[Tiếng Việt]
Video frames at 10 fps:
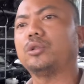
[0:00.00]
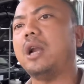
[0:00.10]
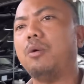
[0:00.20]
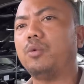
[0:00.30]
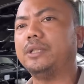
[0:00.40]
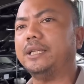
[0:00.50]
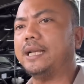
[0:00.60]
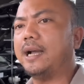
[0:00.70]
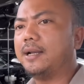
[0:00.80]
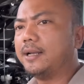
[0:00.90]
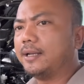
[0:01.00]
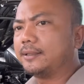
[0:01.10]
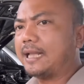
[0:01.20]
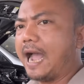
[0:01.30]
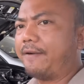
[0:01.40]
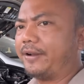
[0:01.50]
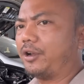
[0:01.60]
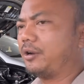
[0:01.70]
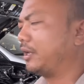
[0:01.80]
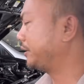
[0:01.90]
tự động quý chị nha giá phải nói là